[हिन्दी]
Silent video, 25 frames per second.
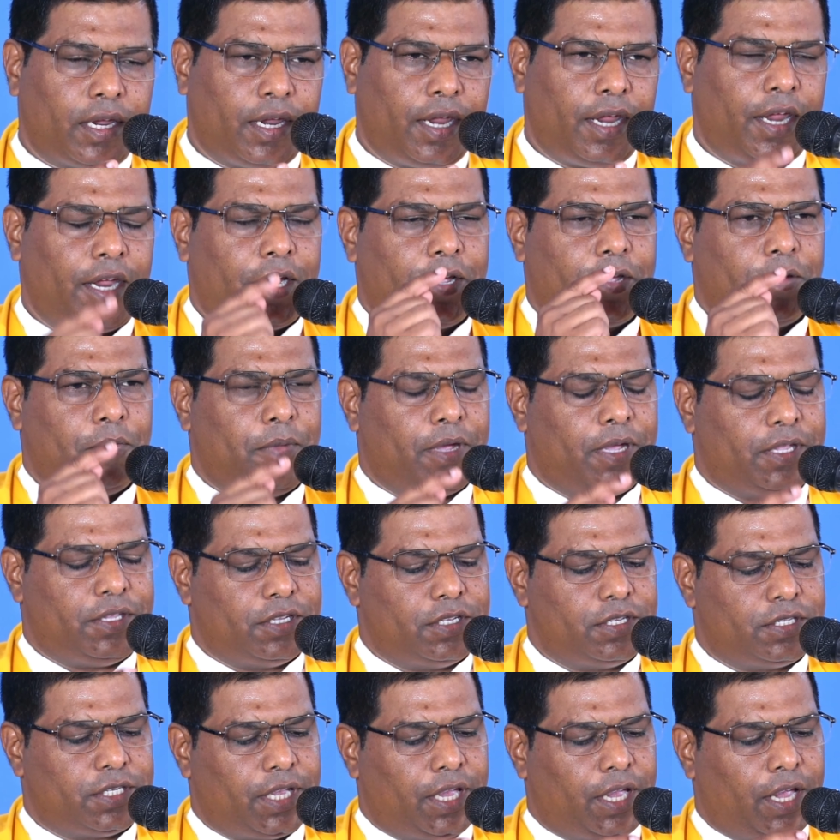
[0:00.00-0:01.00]
एक में
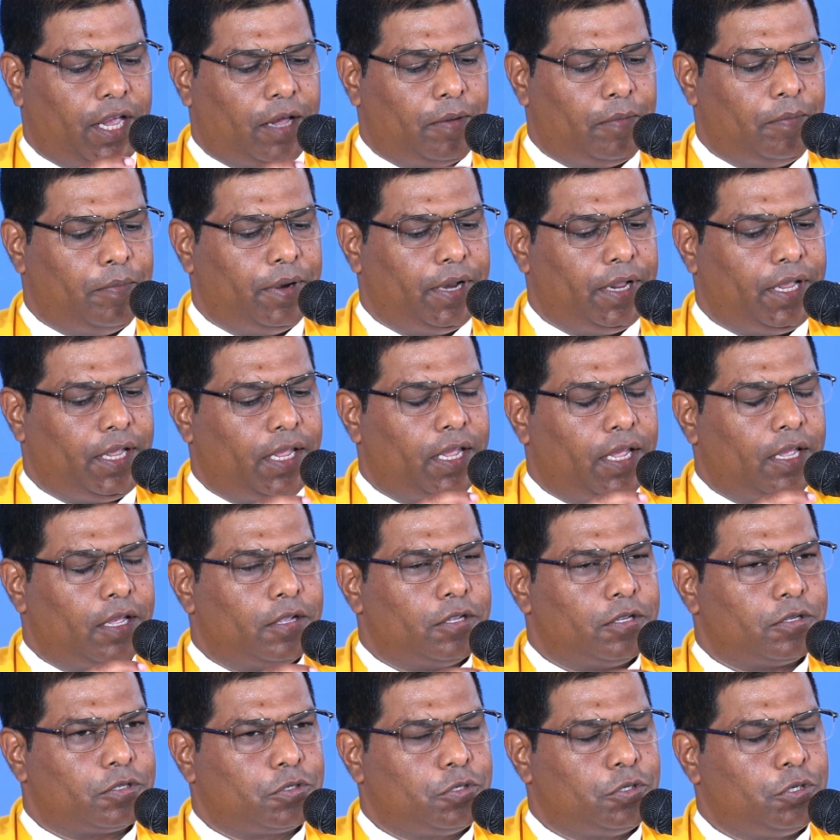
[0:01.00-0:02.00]
जिसे हमने
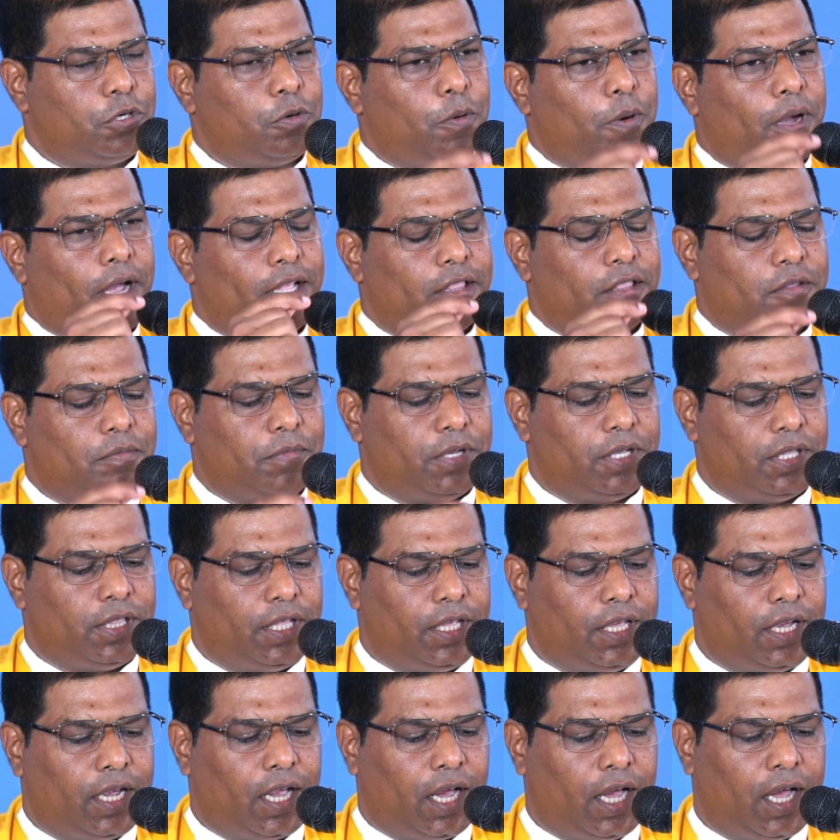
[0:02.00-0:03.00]
शुरुआत में
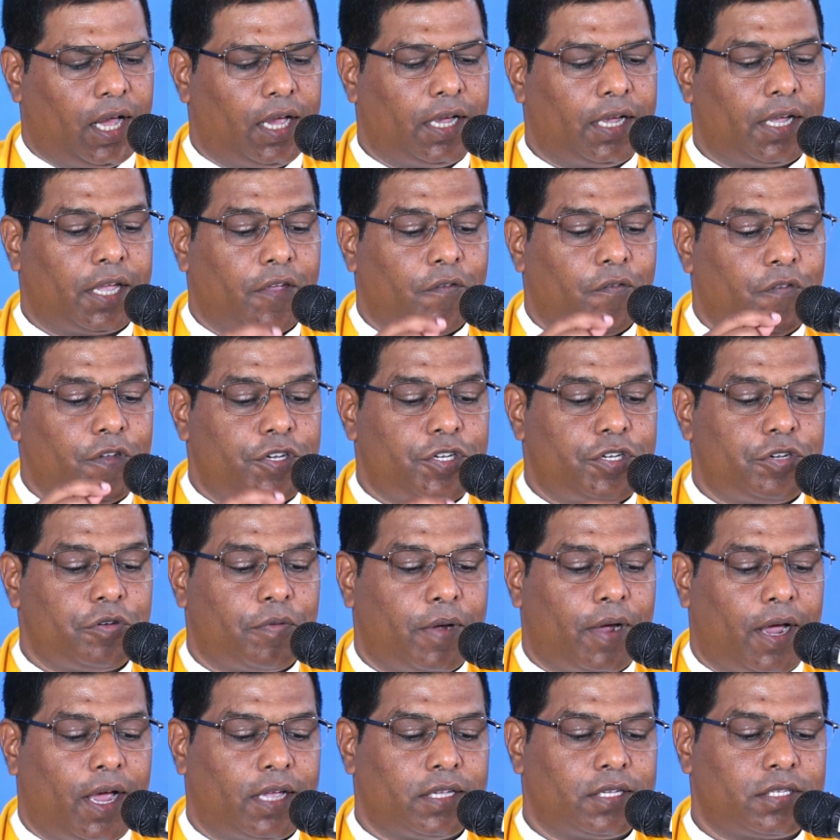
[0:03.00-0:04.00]
देखा कि
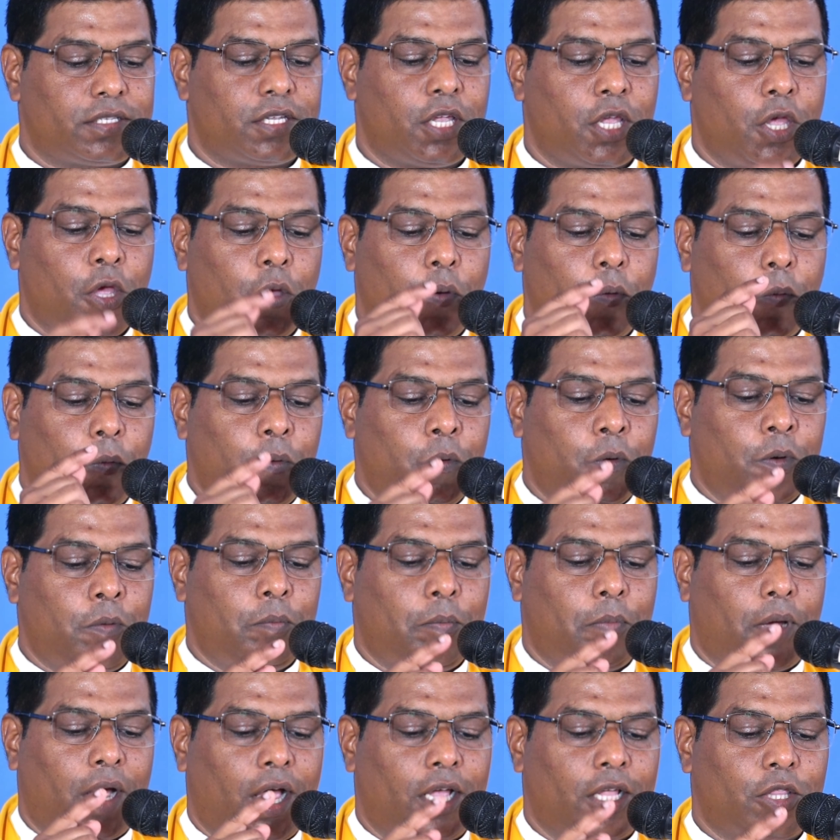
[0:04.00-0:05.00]
विश्वास उन
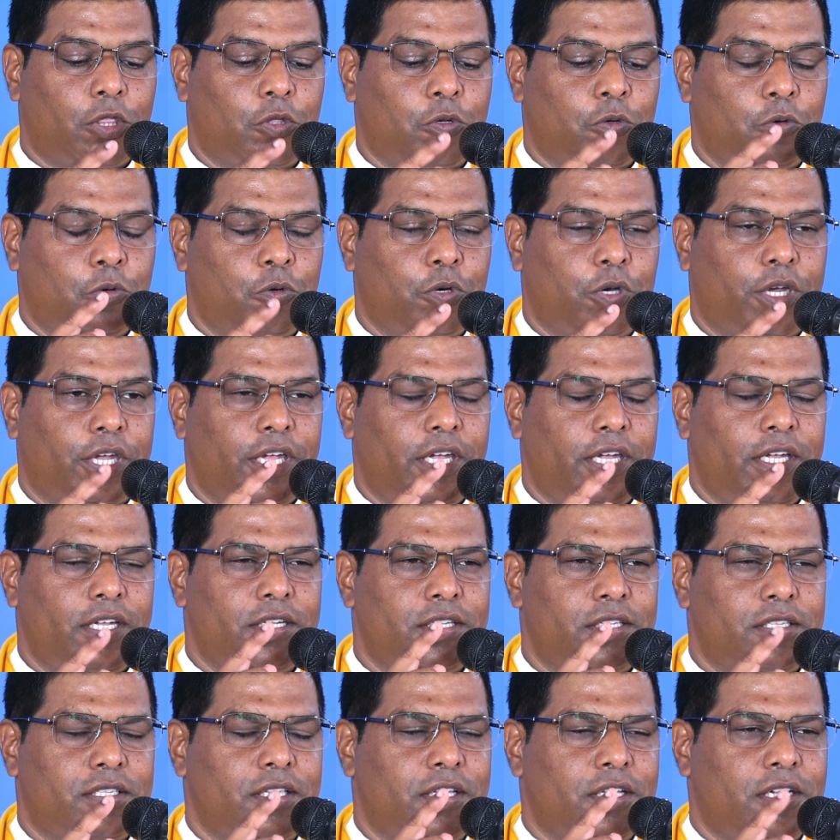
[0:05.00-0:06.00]
बातों की
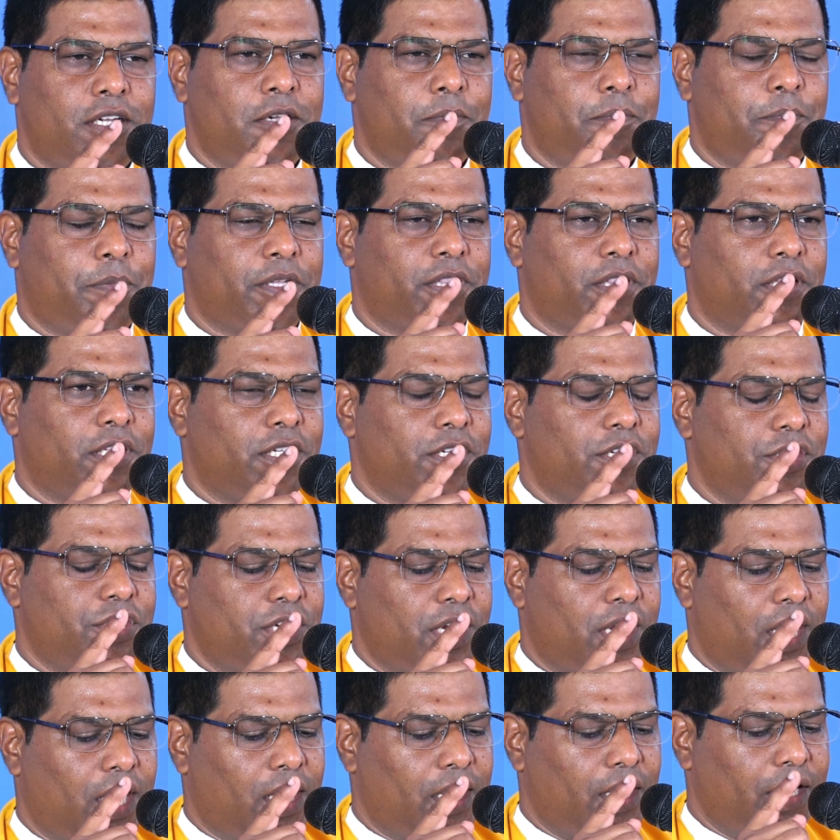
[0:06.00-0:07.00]
स्थिर
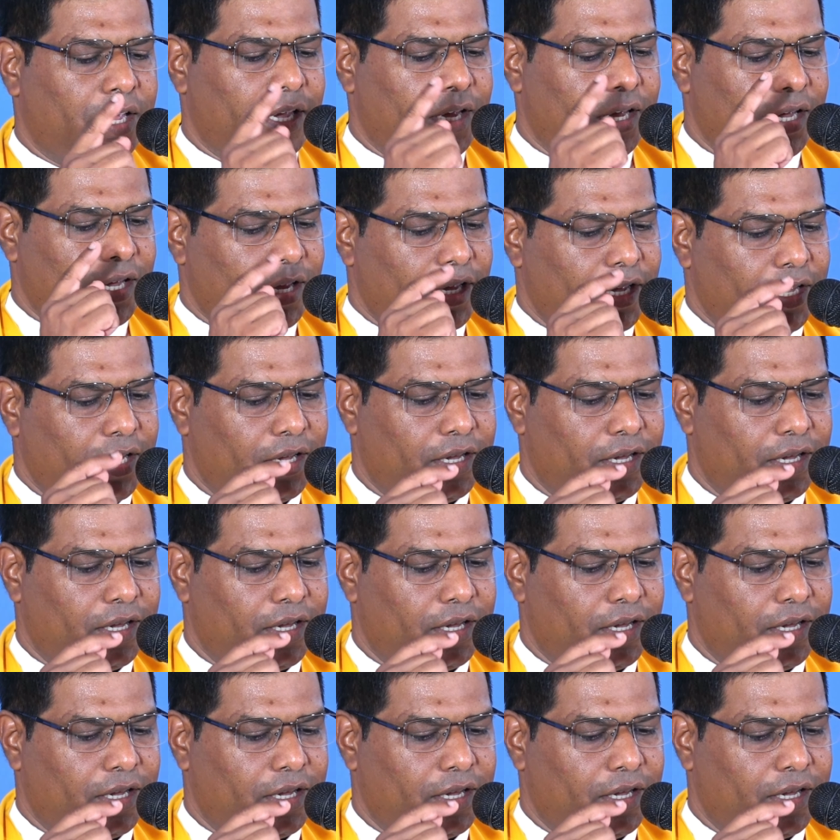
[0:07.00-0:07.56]
प्रतीक्षा है